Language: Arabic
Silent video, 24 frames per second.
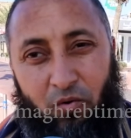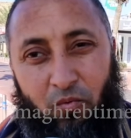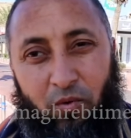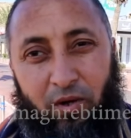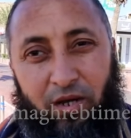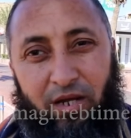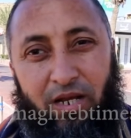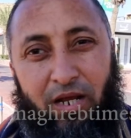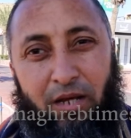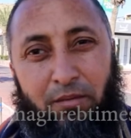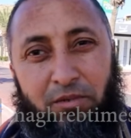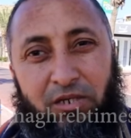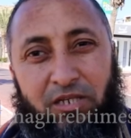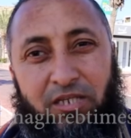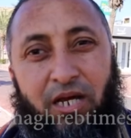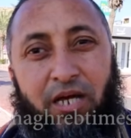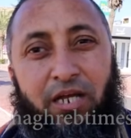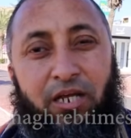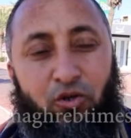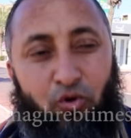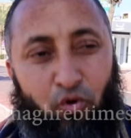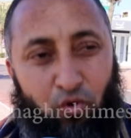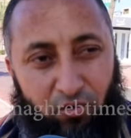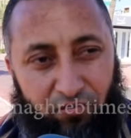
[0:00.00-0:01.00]
وإلى
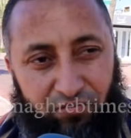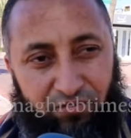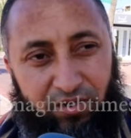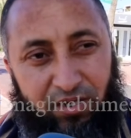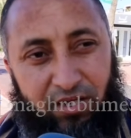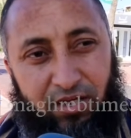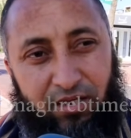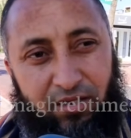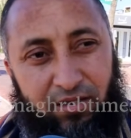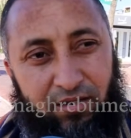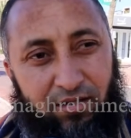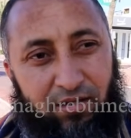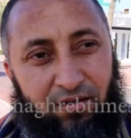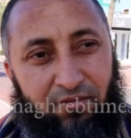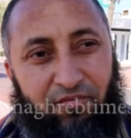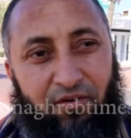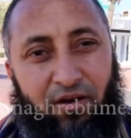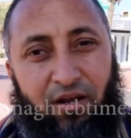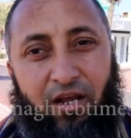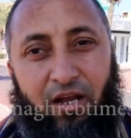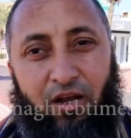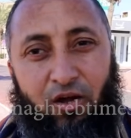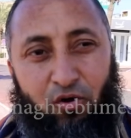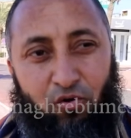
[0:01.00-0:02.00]
ميزان عرفي
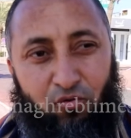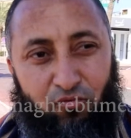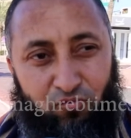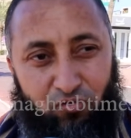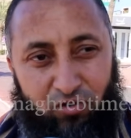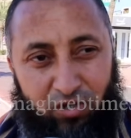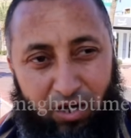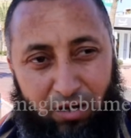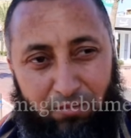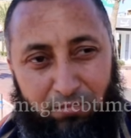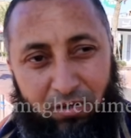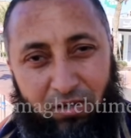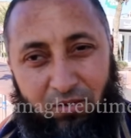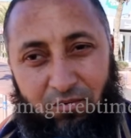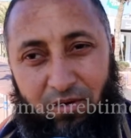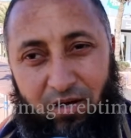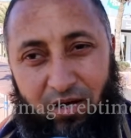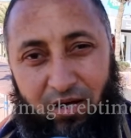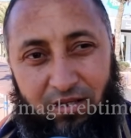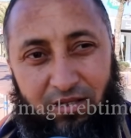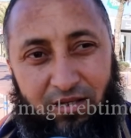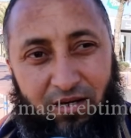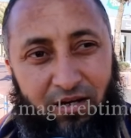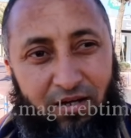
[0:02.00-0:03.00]
فلا العرف يقبل
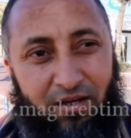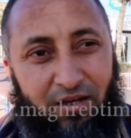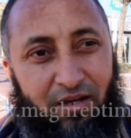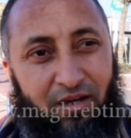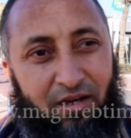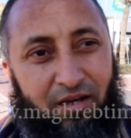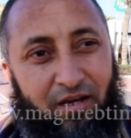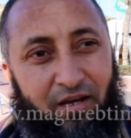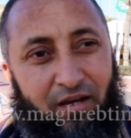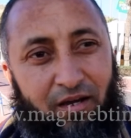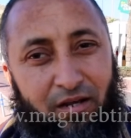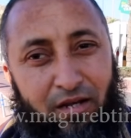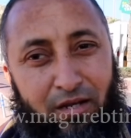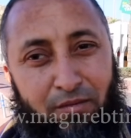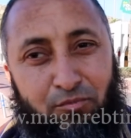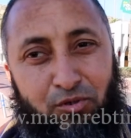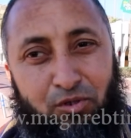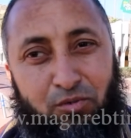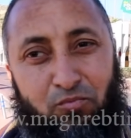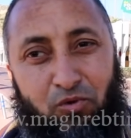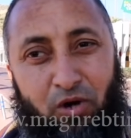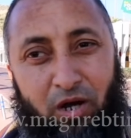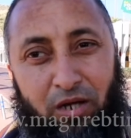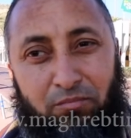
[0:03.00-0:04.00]
هذا
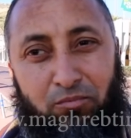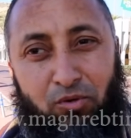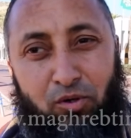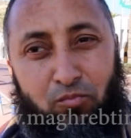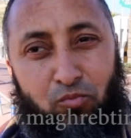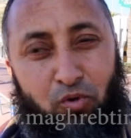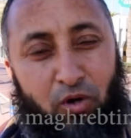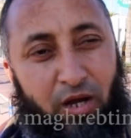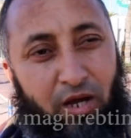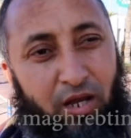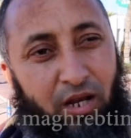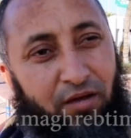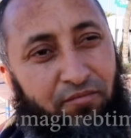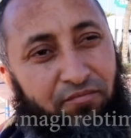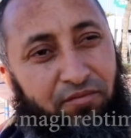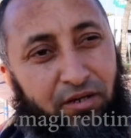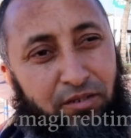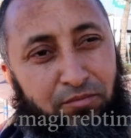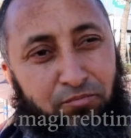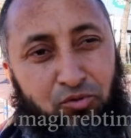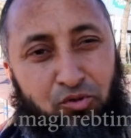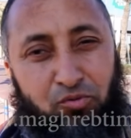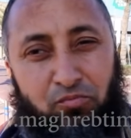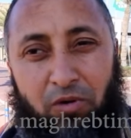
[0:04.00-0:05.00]
لمجموعة من
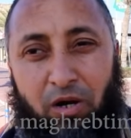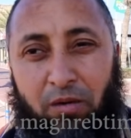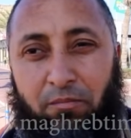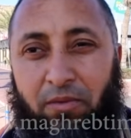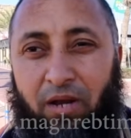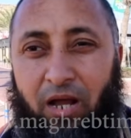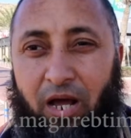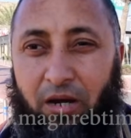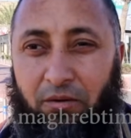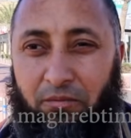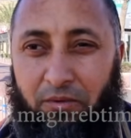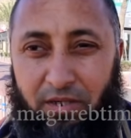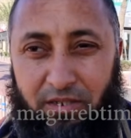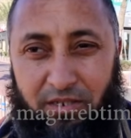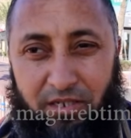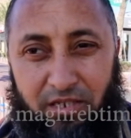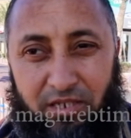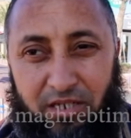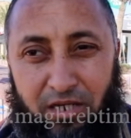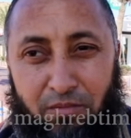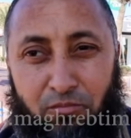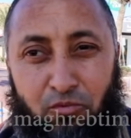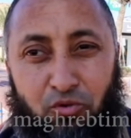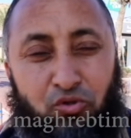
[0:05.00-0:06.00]
المخالفات مجموعة من
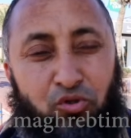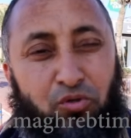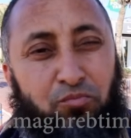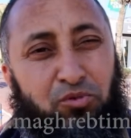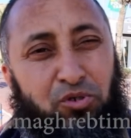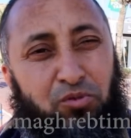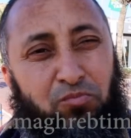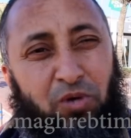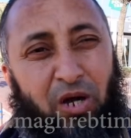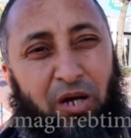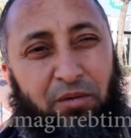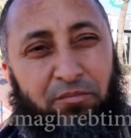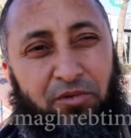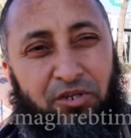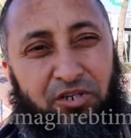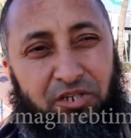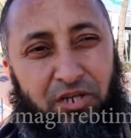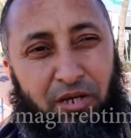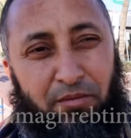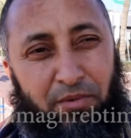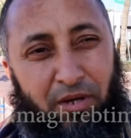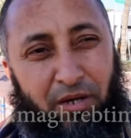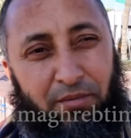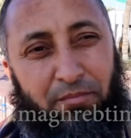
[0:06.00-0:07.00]
الحوادث يموت مجموعة من
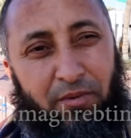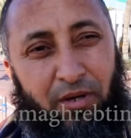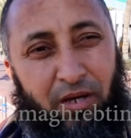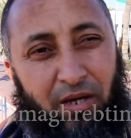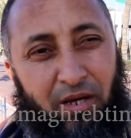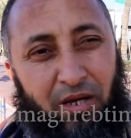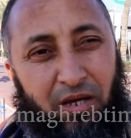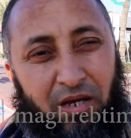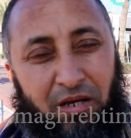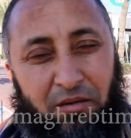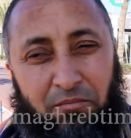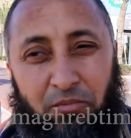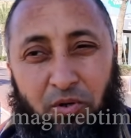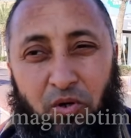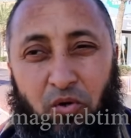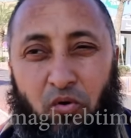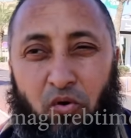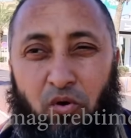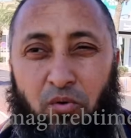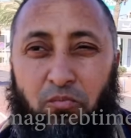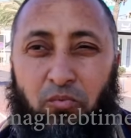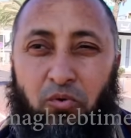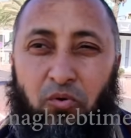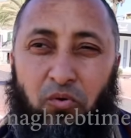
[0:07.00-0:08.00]
الشباب
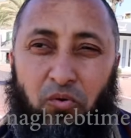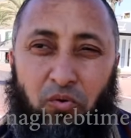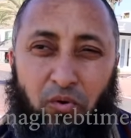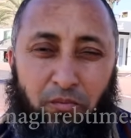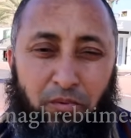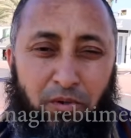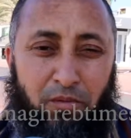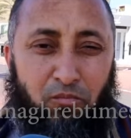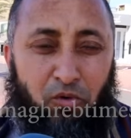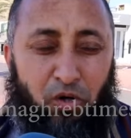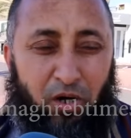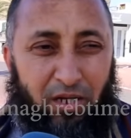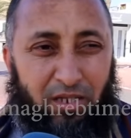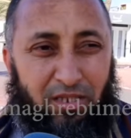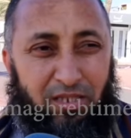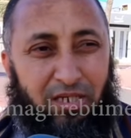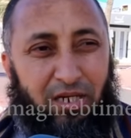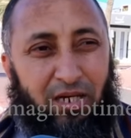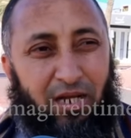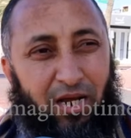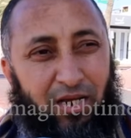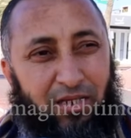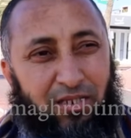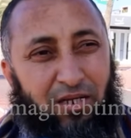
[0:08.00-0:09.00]
بالخمور
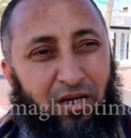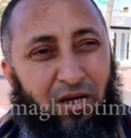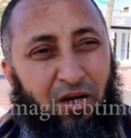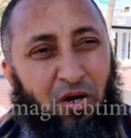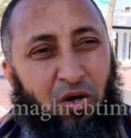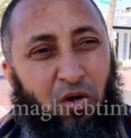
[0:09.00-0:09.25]
وبالمخدرات